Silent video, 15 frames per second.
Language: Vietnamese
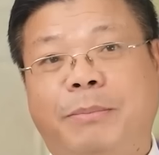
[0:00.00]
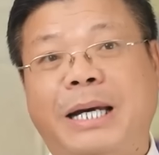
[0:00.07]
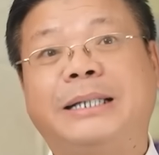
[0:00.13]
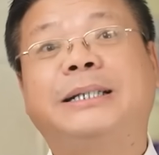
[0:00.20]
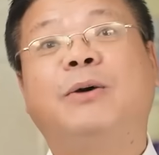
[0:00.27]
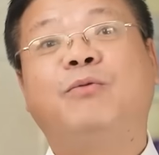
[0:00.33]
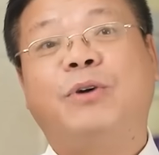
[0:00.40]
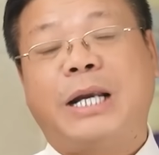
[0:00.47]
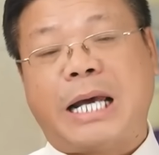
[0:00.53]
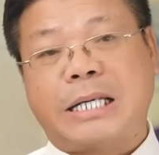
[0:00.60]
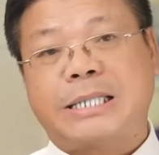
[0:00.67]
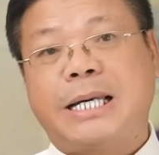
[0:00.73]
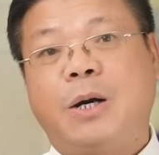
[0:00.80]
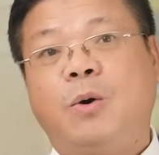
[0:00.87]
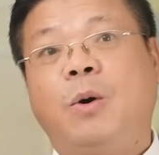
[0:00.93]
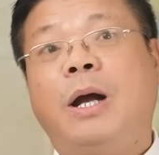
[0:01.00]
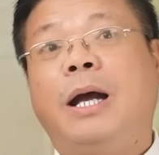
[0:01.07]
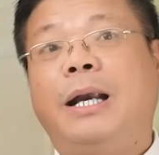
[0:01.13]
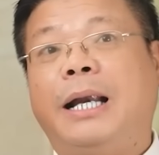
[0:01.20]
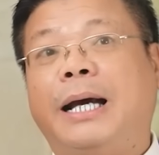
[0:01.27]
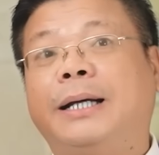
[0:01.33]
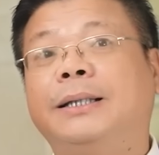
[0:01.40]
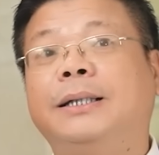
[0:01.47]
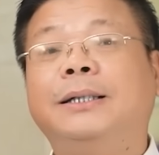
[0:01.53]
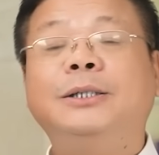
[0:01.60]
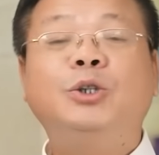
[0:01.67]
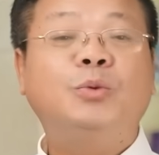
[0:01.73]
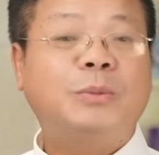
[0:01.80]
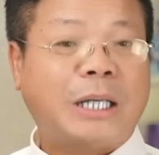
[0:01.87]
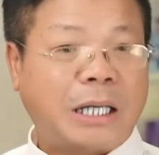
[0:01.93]
mẹ chồng và nàng dâu là cái
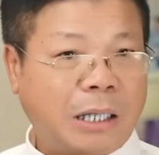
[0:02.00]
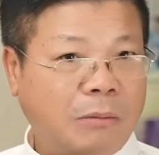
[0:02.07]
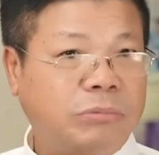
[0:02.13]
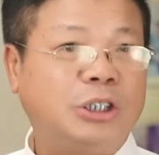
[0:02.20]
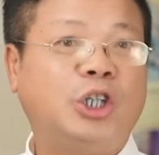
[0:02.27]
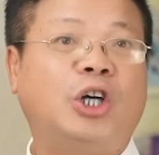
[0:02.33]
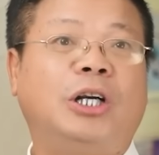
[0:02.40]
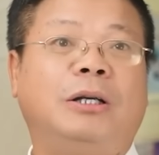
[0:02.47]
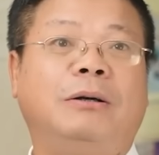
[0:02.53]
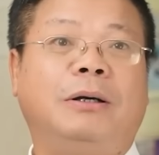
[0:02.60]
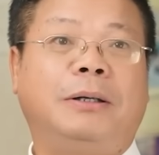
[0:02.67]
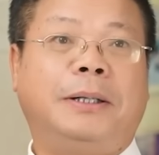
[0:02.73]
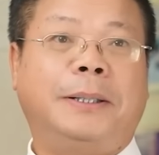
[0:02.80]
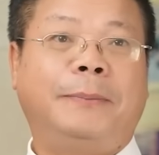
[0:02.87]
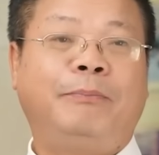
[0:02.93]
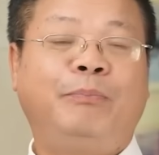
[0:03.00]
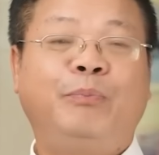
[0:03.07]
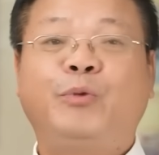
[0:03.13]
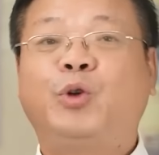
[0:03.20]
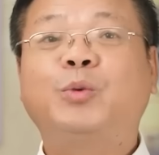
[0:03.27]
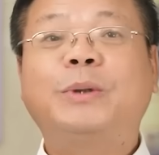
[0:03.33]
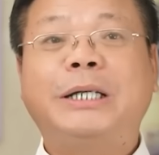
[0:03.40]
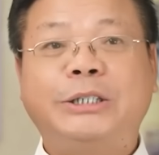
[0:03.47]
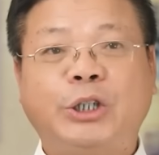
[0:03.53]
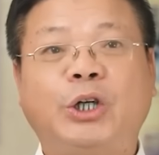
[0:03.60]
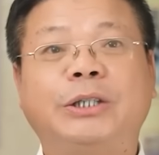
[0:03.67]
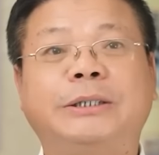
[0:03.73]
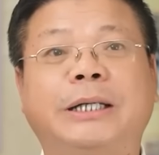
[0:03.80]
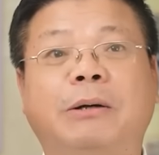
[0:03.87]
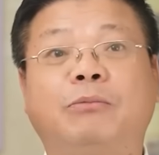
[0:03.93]
thứ chúng ta không chọn lựa được. Chúng ta
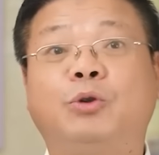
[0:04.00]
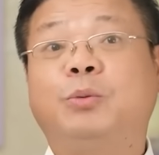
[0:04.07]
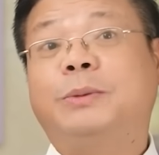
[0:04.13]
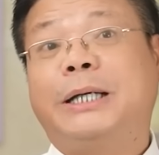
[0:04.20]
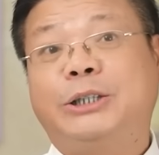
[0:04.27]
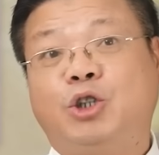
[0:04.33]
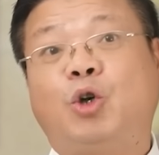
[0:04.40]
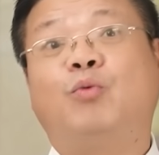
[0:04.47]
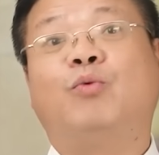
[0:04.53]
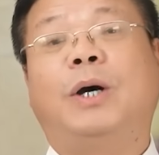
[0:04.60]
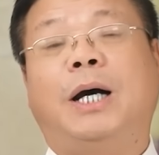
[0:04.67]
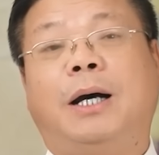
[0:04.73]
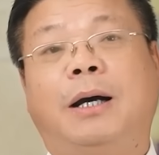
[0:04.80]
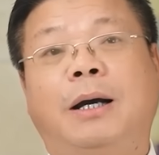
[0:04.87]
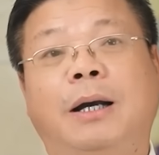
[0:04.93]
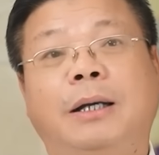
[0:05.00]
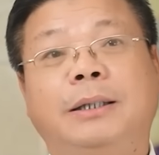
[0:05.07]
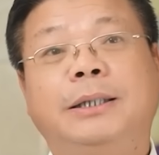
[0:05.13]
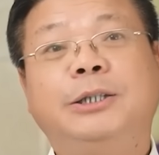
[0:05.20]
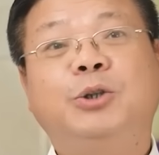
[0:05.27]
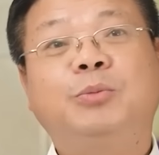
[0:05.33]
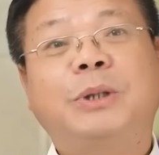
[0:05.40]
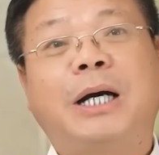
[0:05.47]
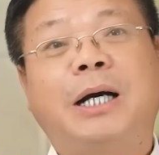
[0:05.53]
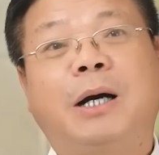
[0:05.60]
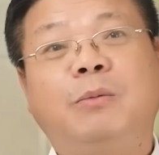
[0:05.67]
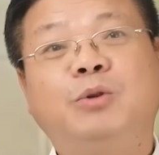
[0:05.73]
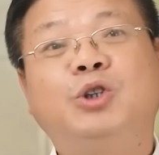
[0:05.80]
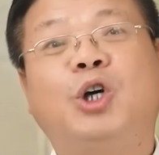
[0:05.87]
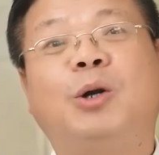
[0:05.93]
chọn chồng, chúng ta chọn vợ, nhưng chúng ta
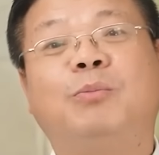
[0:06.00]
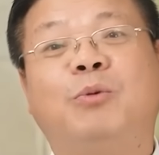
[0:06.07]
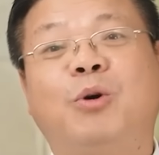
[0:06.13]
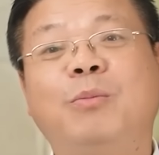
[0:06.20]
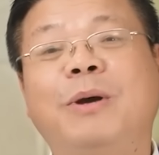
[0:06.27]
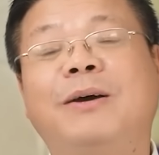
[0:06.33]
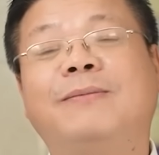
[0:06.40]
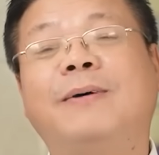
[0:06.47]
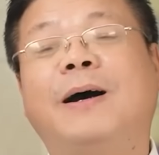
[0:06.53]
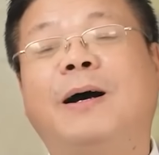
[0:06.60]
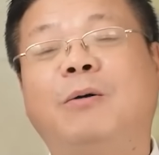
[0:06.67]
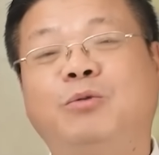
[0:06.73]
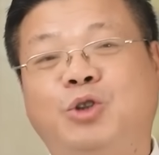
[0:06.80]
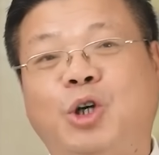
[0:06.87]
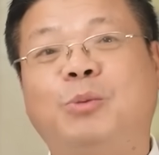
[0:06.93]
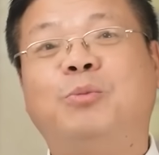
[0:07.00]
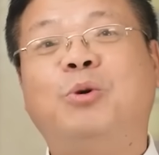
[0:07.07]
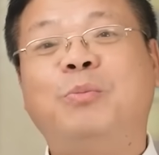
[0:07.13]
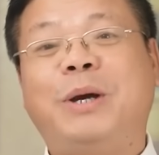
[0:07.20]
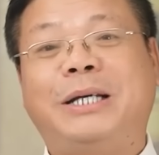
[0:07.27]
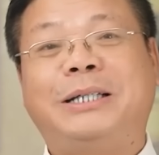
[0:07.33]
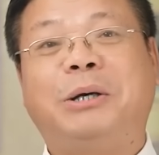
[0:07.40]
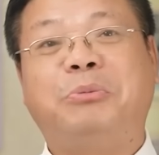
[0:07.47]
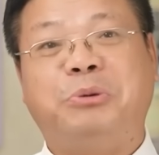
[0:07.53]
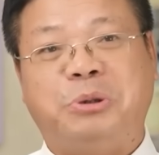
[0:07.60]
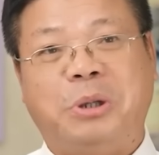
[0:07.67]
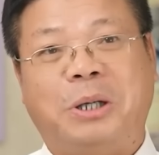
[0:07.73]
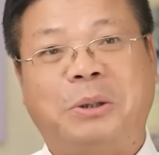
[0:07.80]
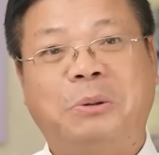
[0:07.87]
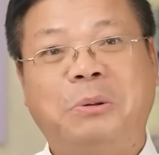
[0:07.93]
không chọn bố mẹ vợ, không chọn bố mẹ chồng
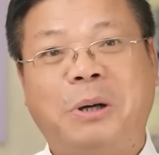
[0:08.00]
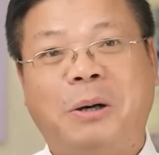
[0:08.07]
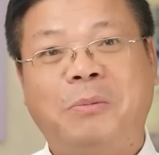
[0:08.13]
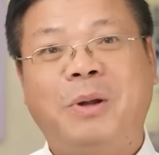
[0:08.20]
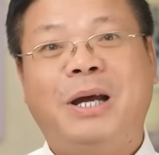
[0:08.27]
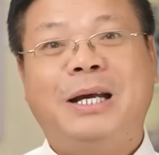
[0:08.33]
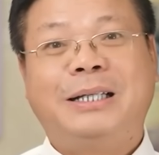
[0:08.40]
được, đúng không?